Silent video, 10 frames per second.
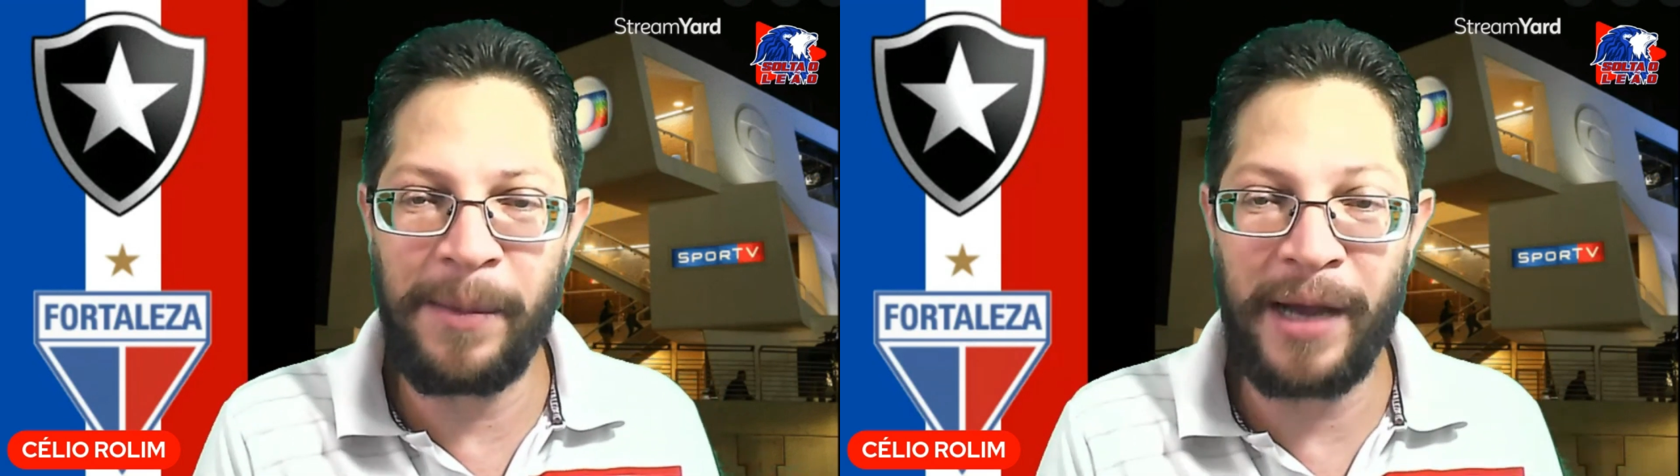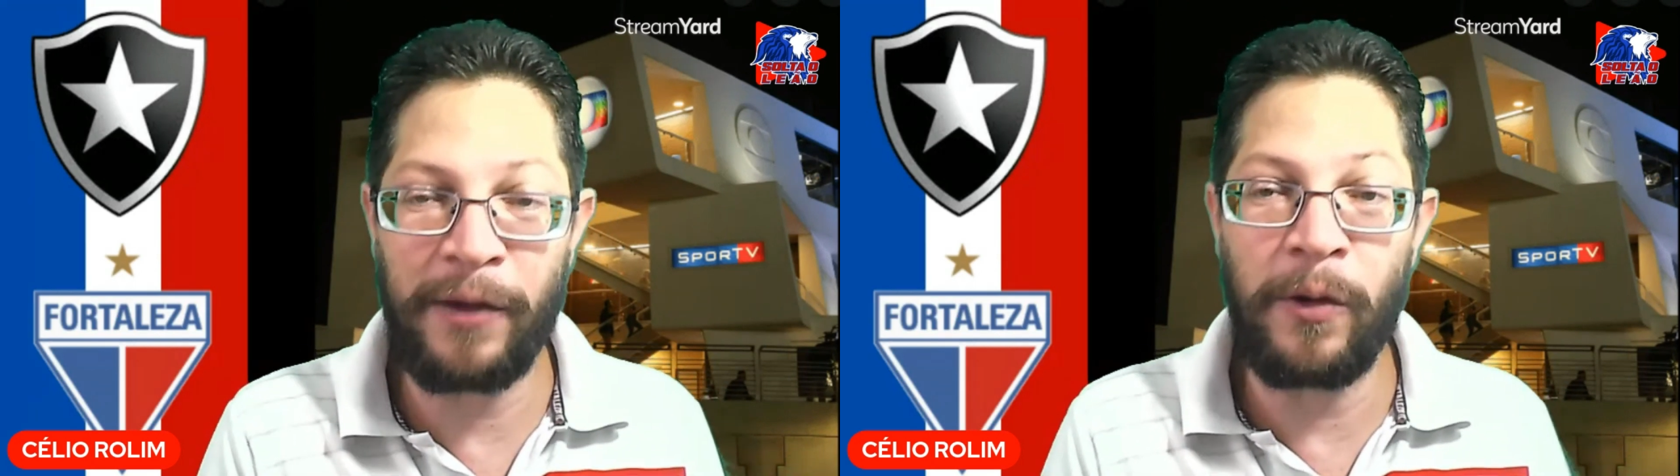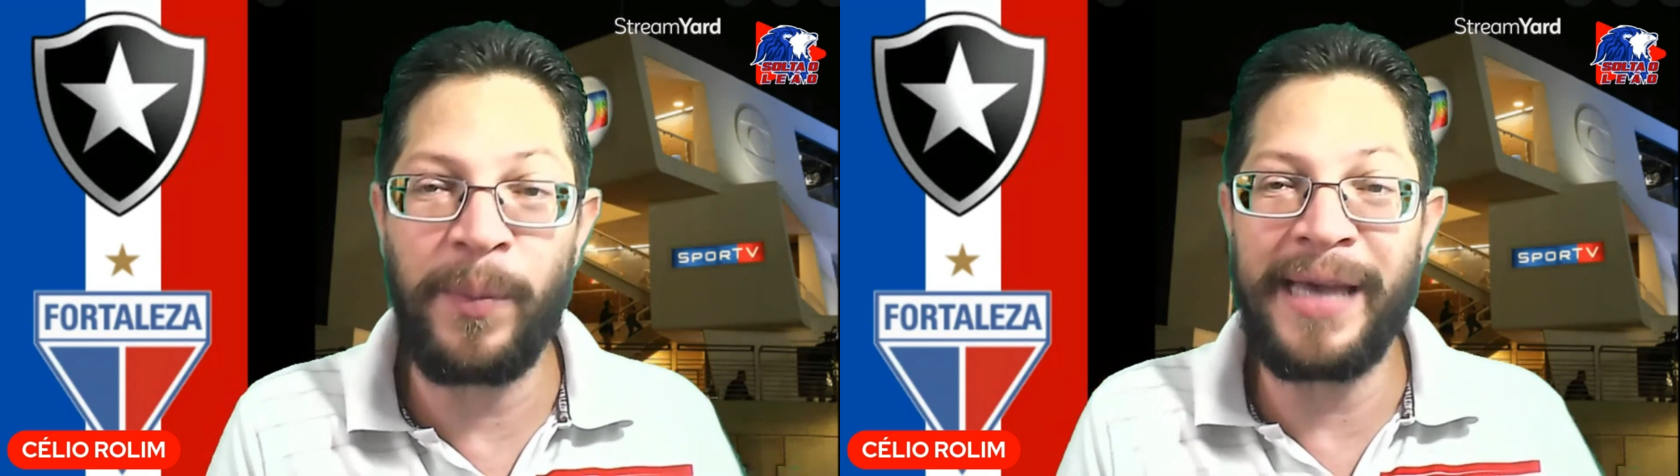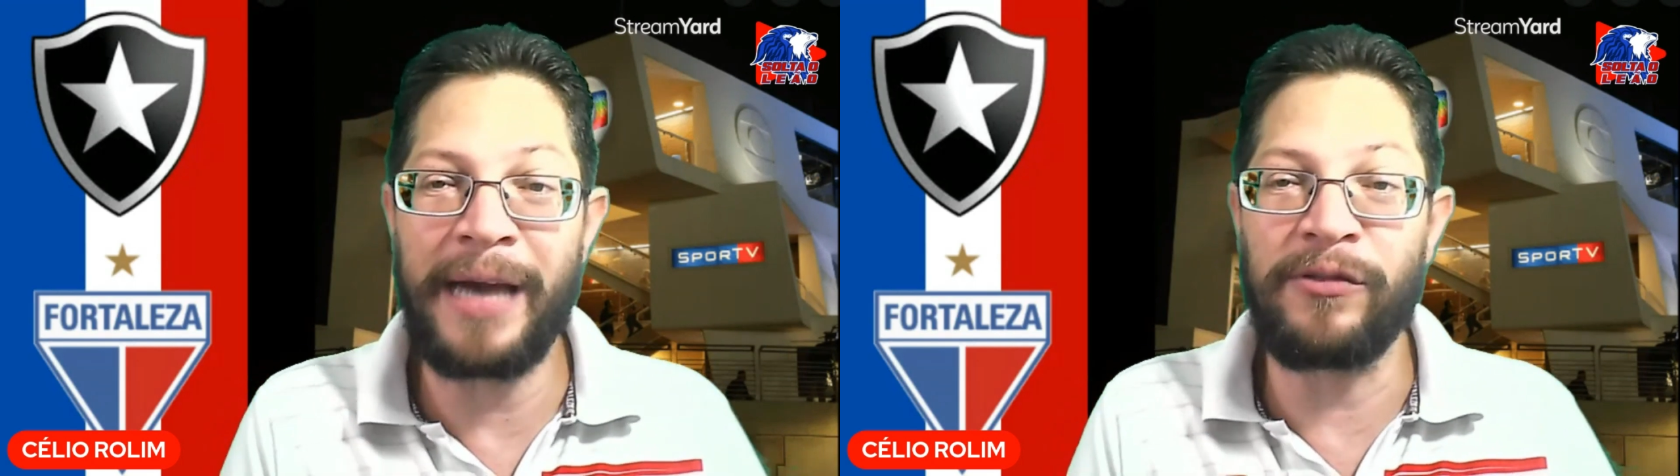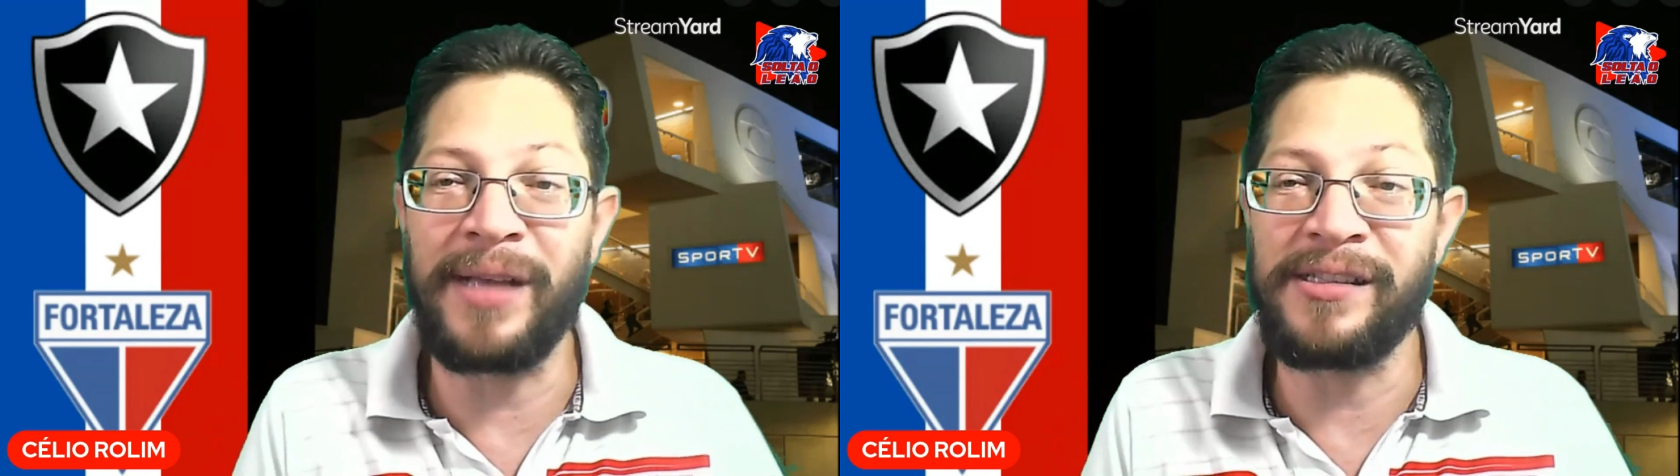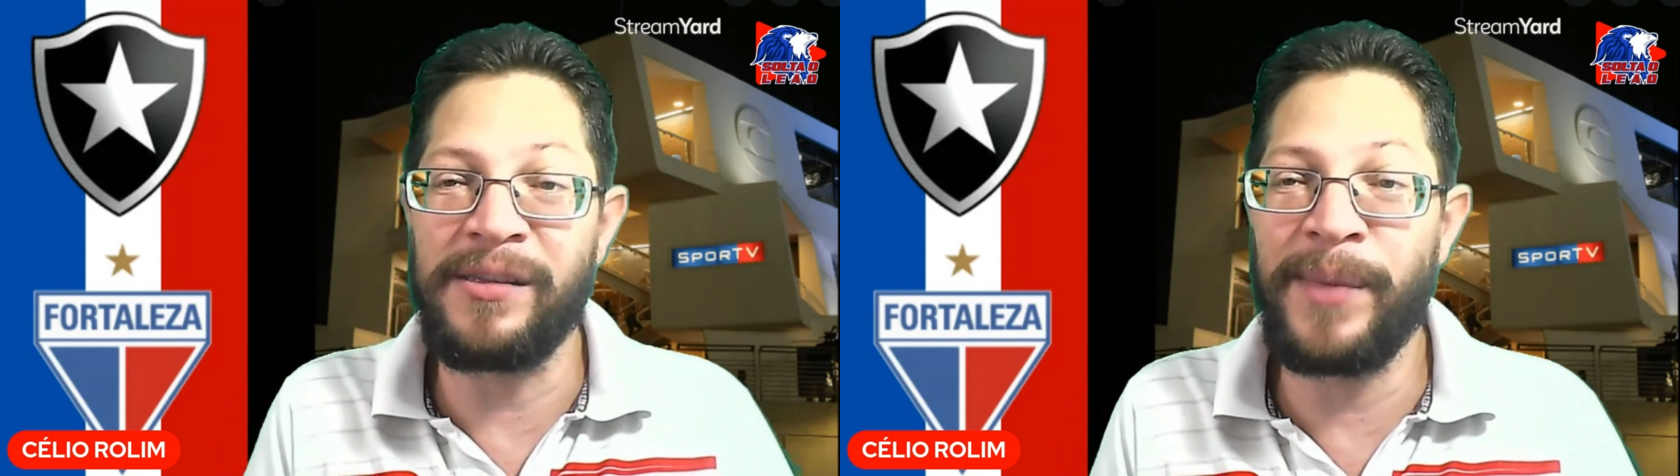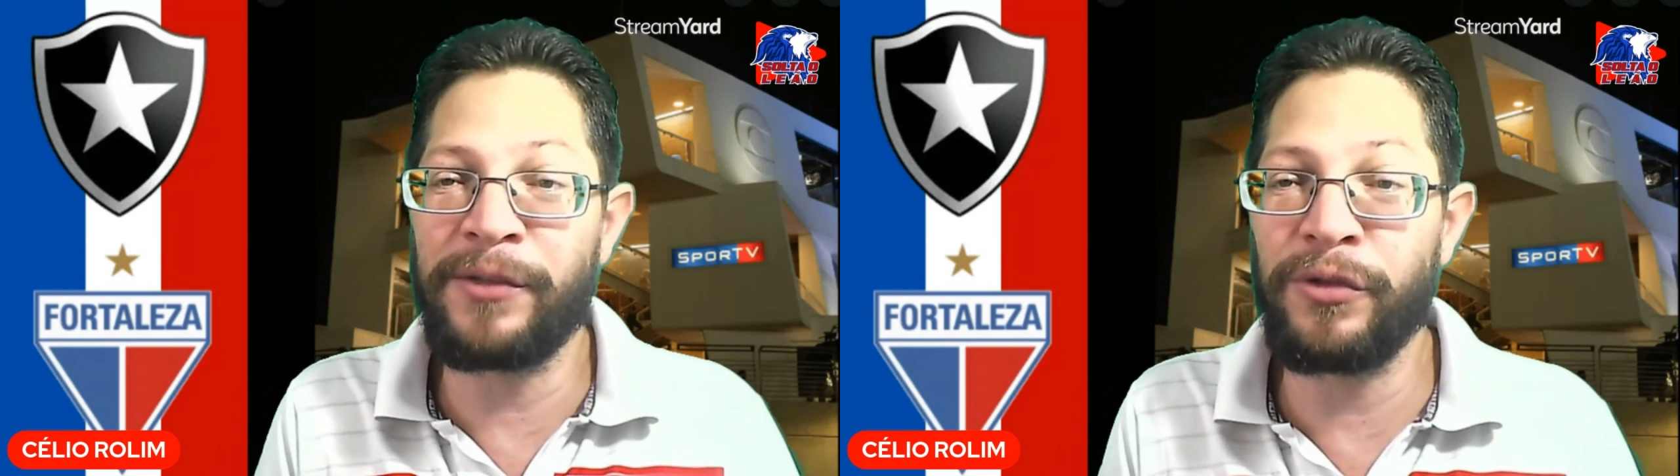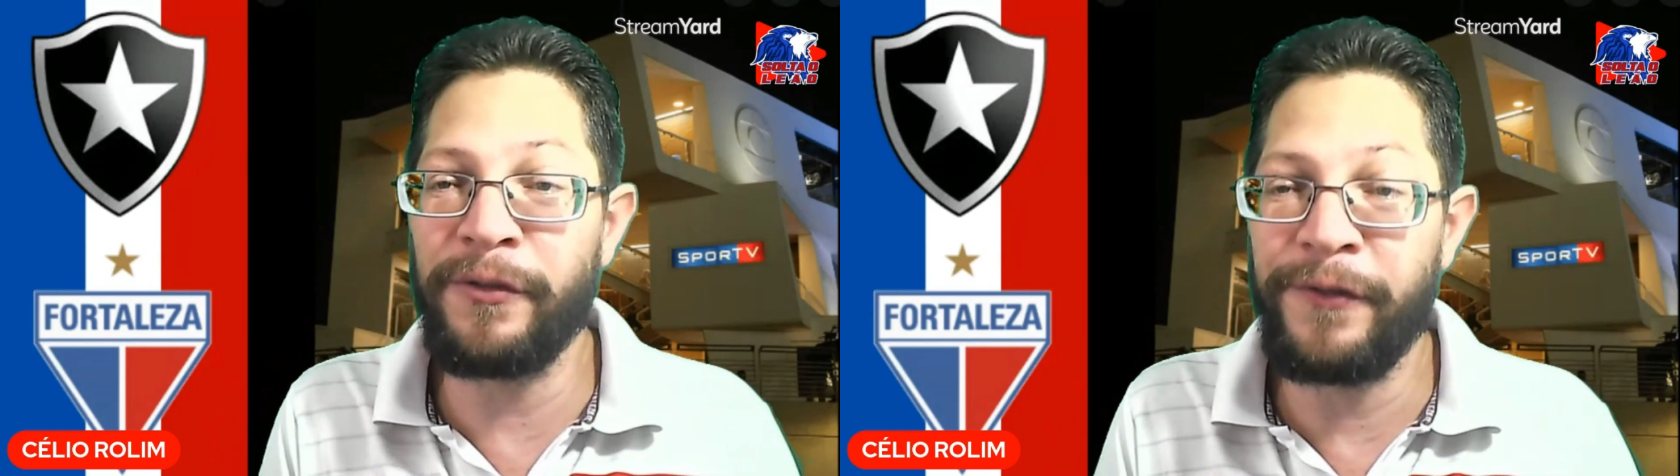para acompanhar o
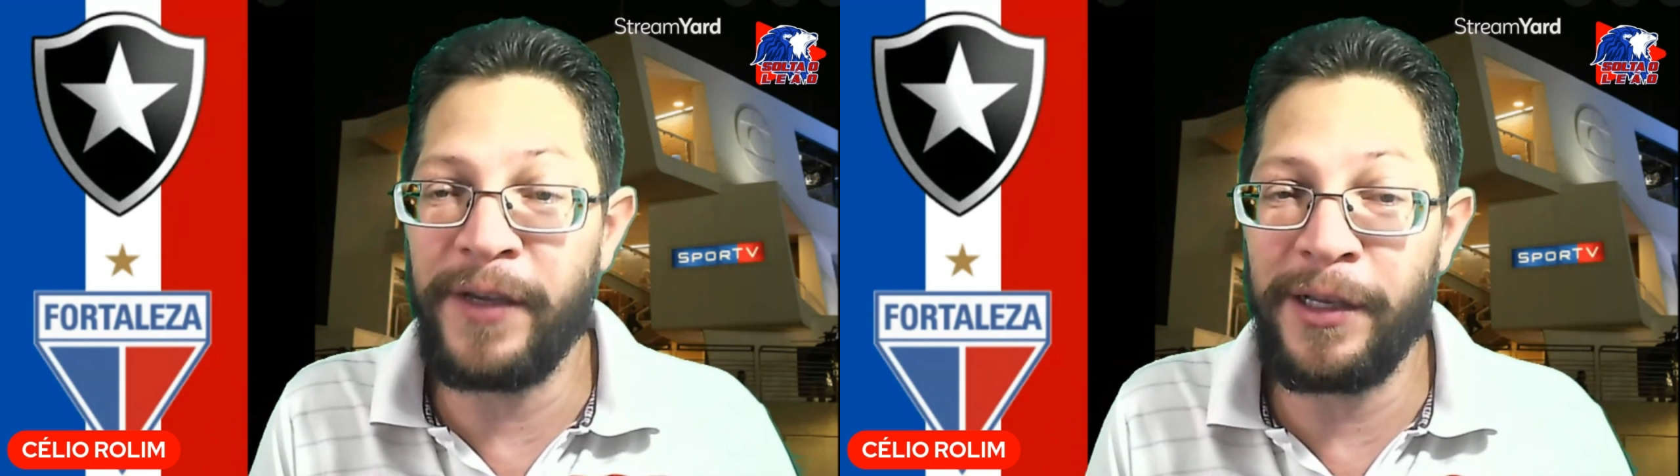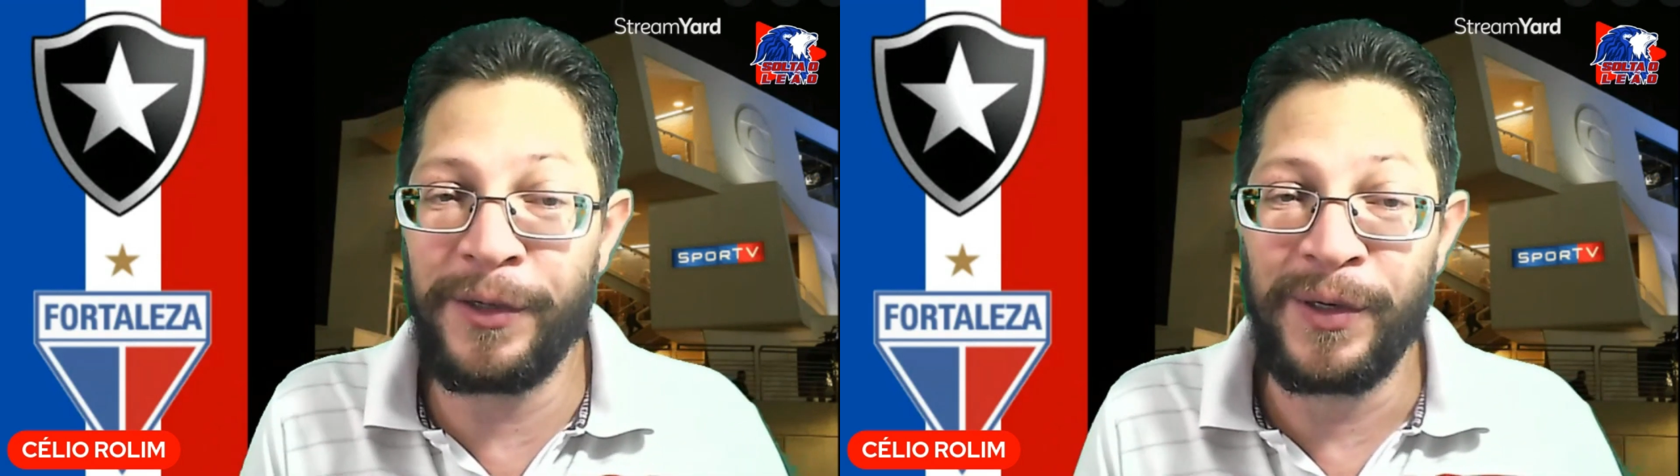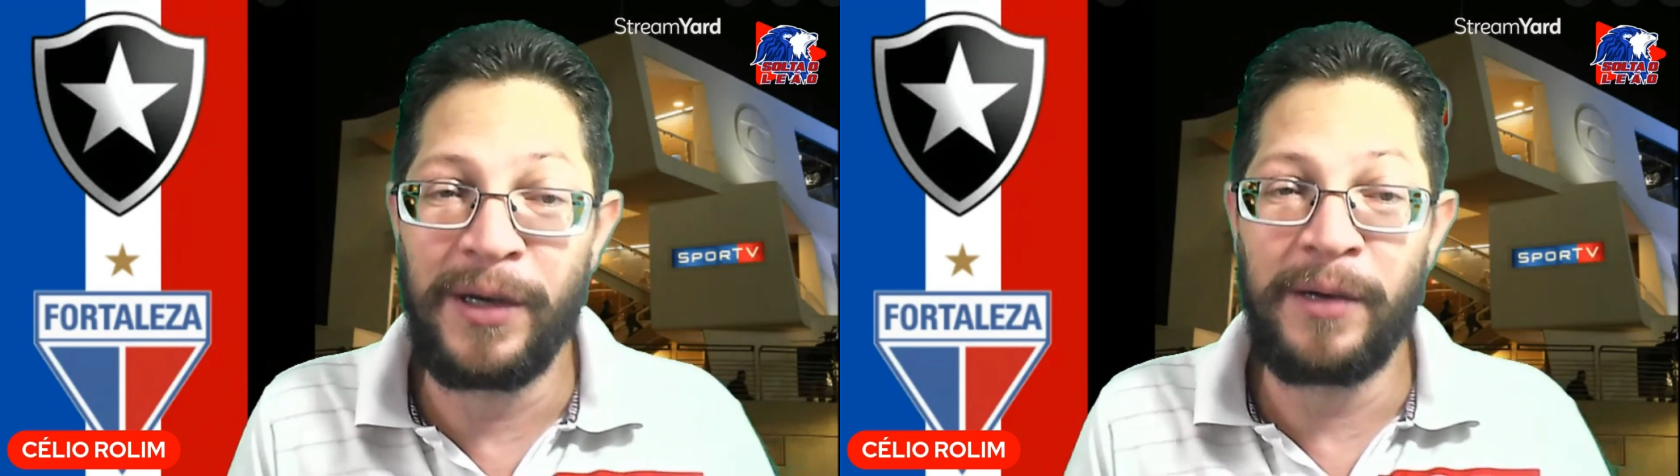nascimento do filho.